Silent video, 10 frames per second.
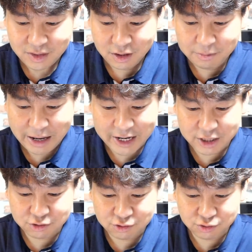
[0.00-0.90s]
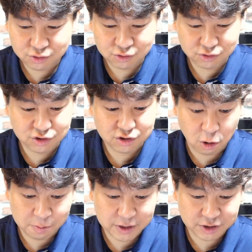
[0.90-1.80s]
어, 말할 수는
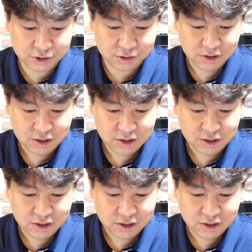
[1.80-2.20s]
없겠죠.